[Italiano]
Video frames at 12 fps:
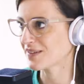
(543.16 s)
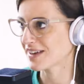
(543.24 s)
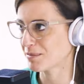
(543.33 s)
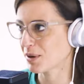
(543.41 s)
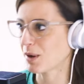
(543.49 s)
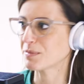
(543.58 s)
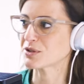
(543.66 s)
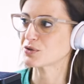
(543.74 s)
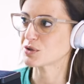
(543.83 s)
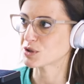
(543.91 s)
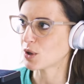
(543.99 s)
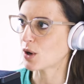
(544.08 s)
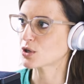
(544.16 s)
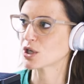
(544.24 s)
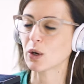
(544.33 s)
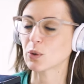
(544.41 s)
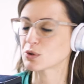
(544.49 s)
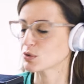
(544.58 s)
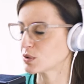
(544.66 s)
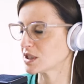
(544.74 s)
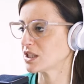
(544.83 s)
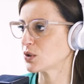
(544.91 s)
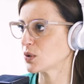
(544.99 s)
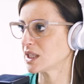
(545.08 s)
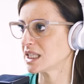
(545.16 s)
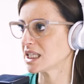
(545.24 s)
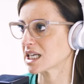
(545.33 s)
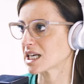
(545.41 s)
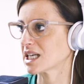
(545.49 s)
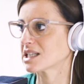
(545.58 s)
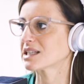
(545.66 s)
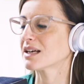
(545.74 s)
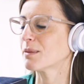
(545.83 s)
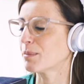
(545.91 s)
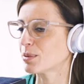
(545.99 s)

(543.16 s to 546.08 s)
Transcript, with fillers: vera e propria sui social o sul sito internet